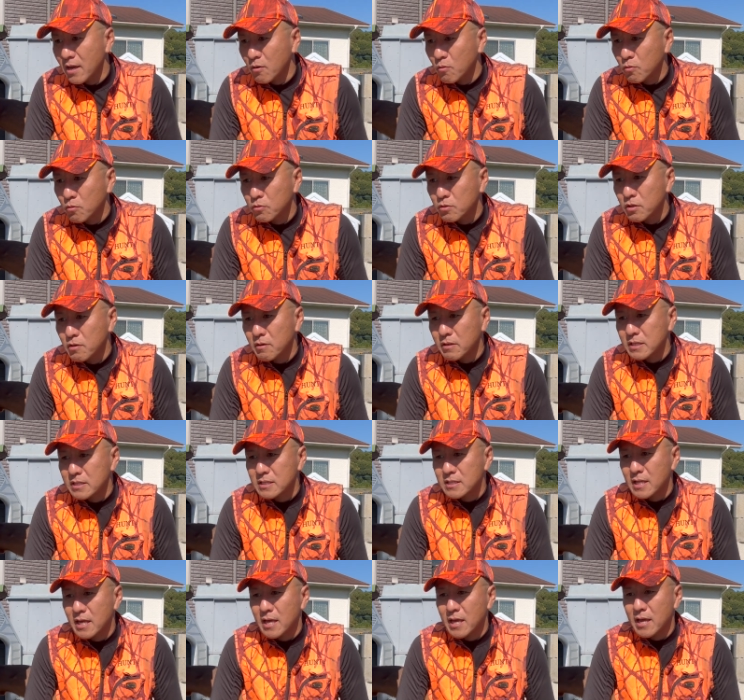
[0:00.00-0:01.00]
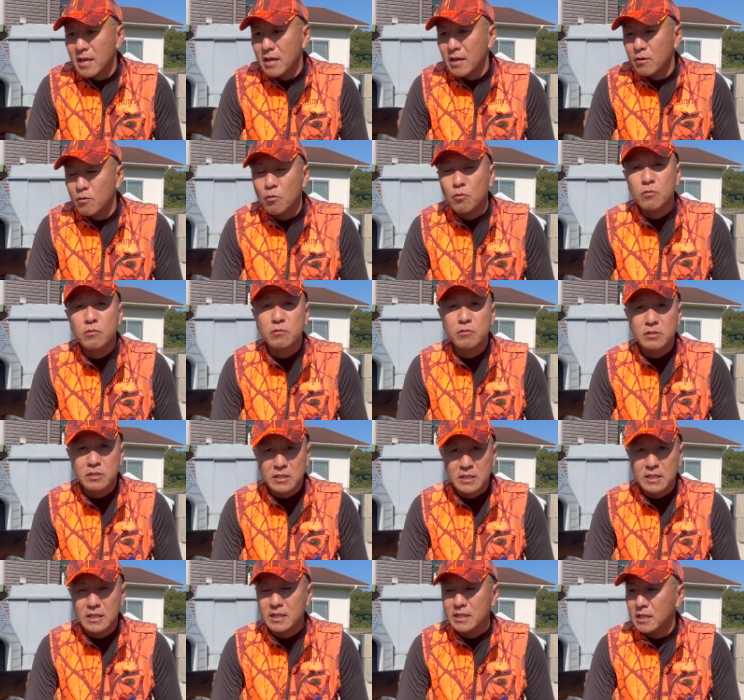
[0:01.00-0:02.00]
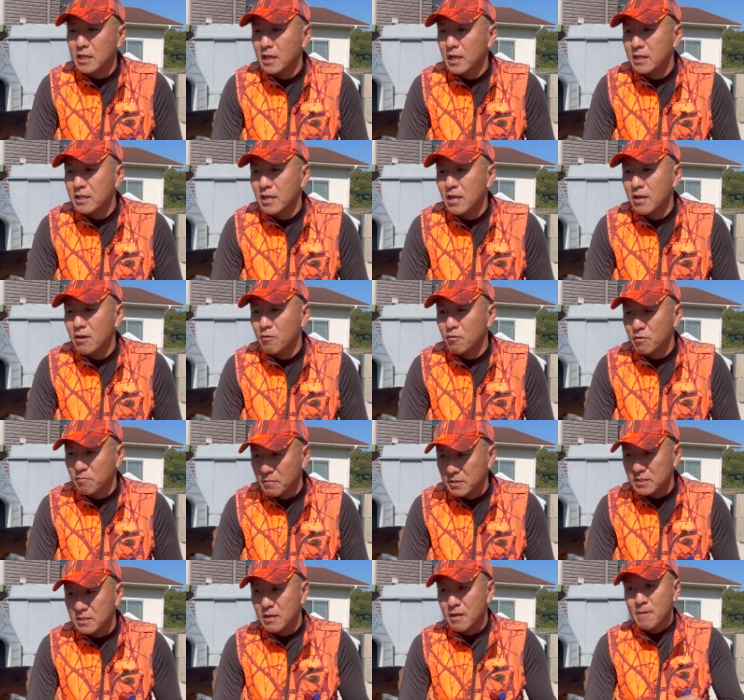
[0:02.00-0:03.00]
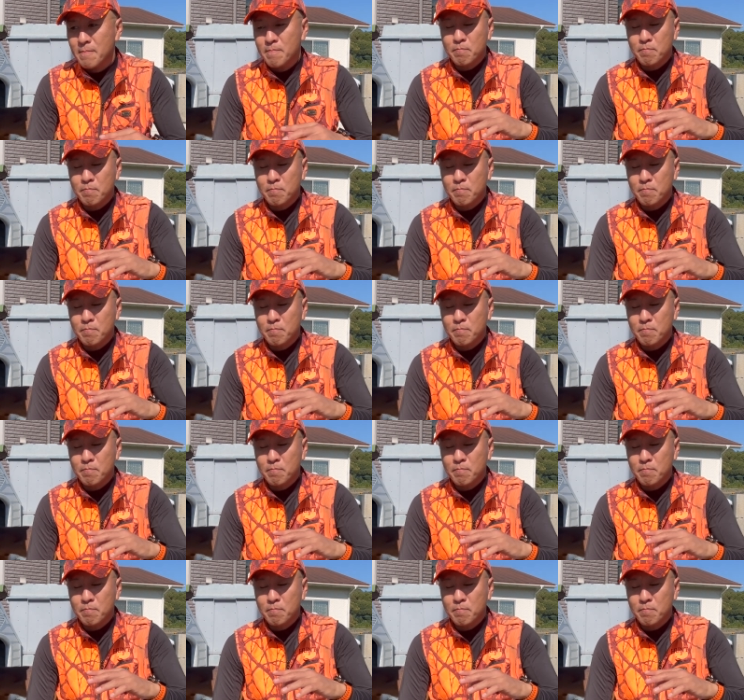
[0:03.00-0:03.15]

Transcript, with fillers: この時はですね、6口いただいております。